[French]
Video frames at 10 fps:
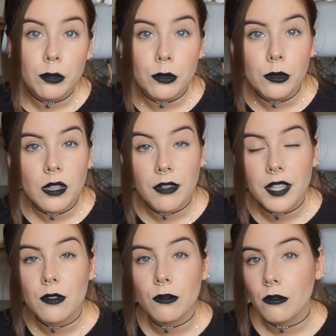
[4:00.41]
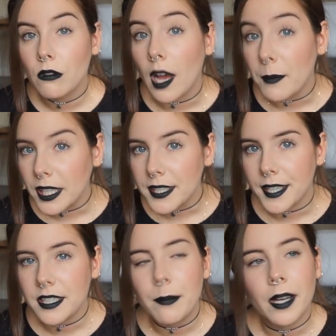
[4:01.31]
bleue, la version
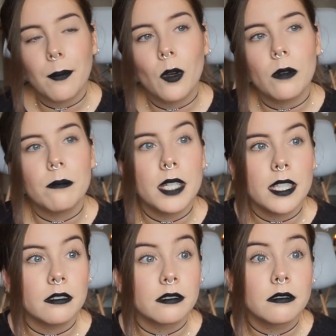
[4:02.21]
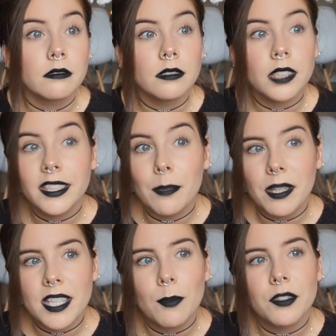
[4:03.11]
américaine apparemment mais euh, elle n'était pas
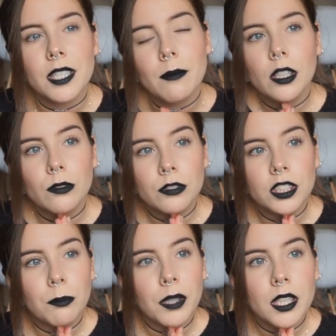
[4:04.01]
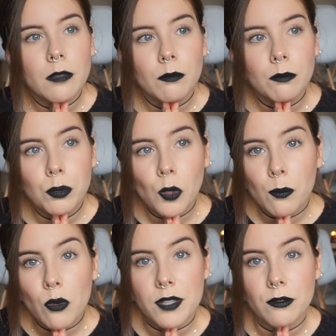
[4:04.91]
disponible donc j'ai pris Pur
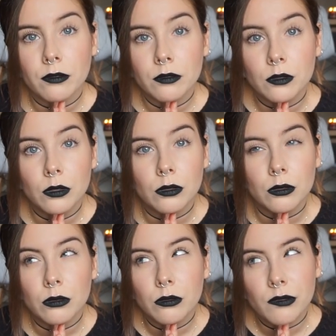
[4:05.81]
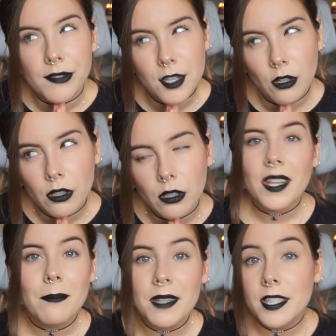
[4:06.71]
Poison de Dior.
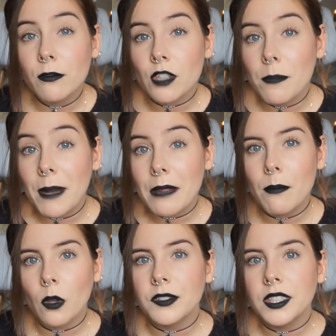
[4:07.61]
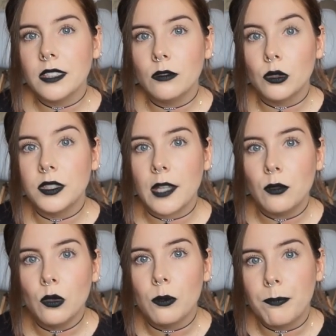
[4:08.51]
Mais sinon, j'ai pas demandé de
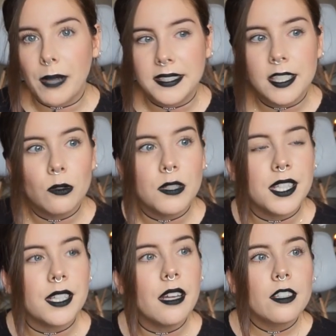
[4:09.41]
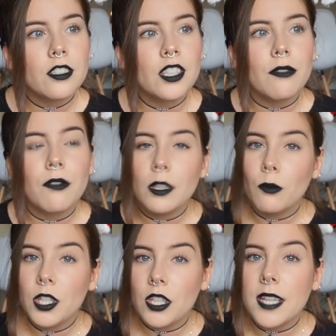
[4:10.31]
cadeaux particuliers, J'ai fait une
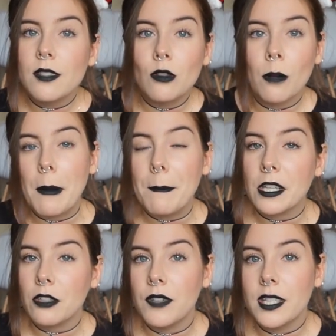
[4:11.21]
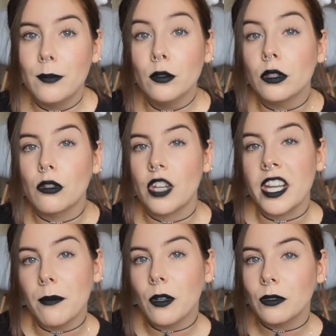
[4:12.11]
wishlist sur ma page Facebook que
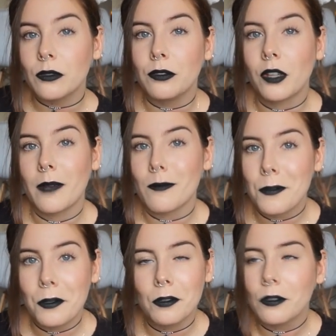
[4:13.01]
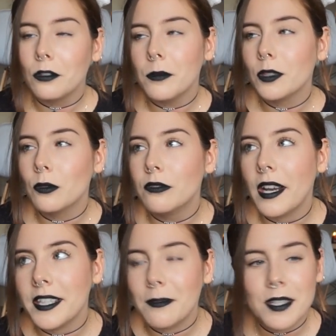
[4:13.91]
j'alimente au fur et à mesure de, mes
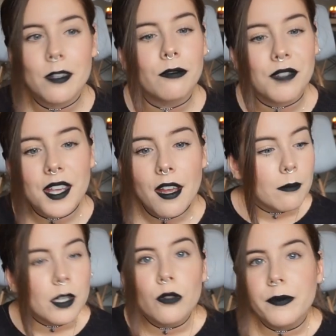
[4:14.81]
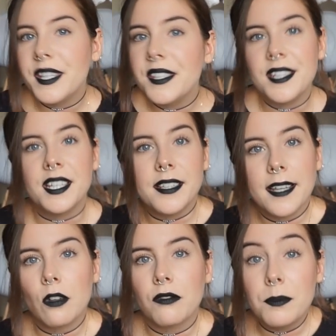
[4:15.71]
trouvailles et de mes envies. Mais je me dis, si quelqu'un
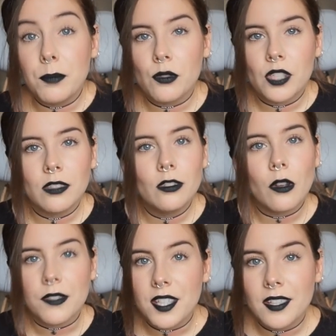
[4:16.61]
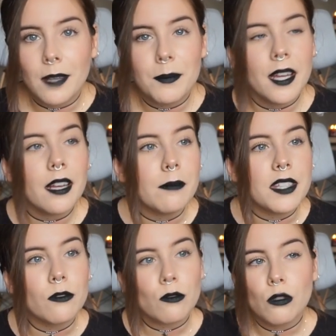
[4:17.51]
a envie de piocher dedans, c'est très bien. Mais
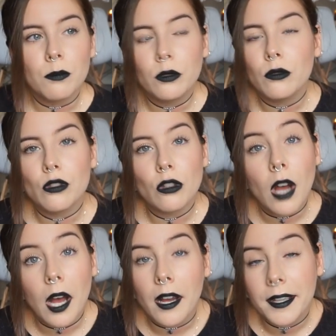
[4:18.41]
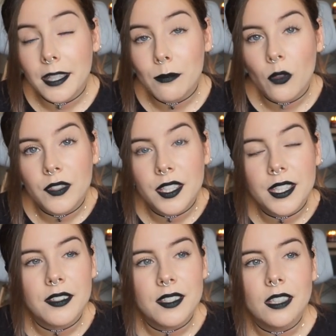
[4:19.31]
sinon, je suis plutôt du genre à rien demander et
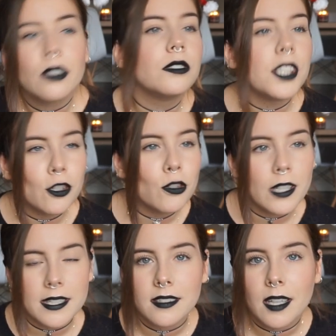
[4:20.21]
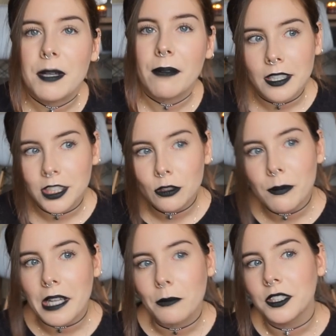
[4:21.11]
à dire euh, des chocolats, c'est très bien. J'ai du
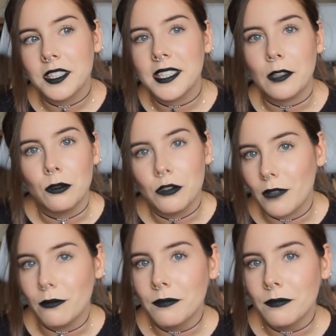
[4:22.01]
mal à demander des cadeaux, j'avoue.